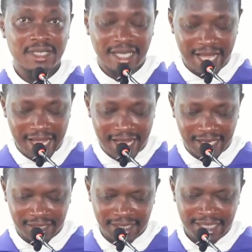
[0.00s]

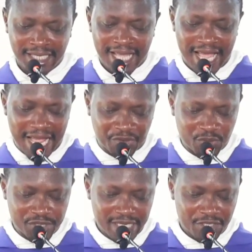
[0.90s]
Car
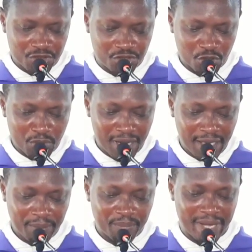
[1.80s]
accusée
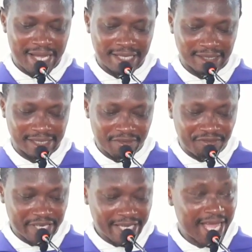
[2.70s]
injustement par des
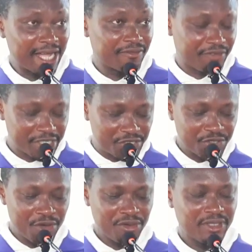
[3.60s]
vieillards
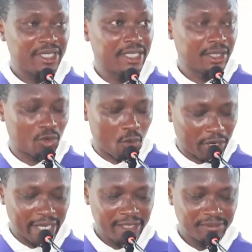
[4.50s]
vicieux et
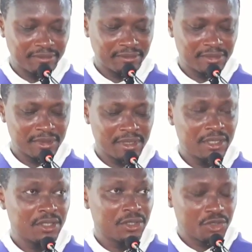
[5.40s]
coquins,
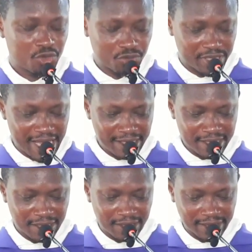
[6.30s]

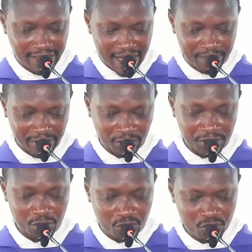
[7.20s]
Suzanne était
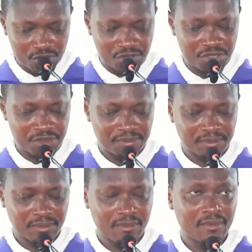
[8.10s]
abandonnée de tous.
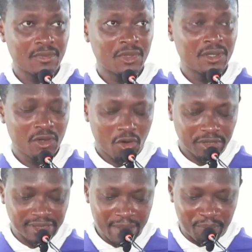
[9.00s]
On
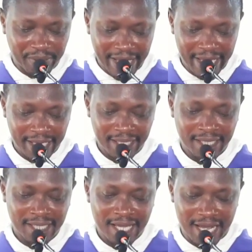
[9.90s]
était prêt
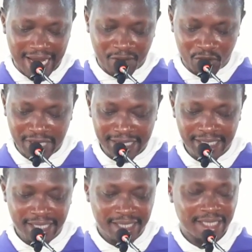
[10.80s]
à la
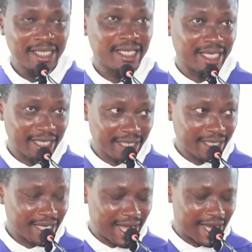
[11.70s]
condamner
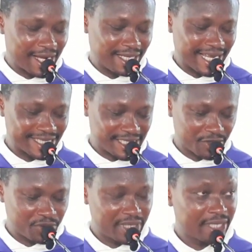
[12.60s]
et à
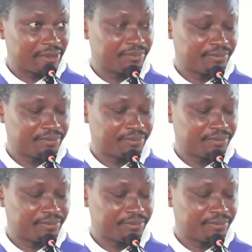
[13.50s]
l'exécuter.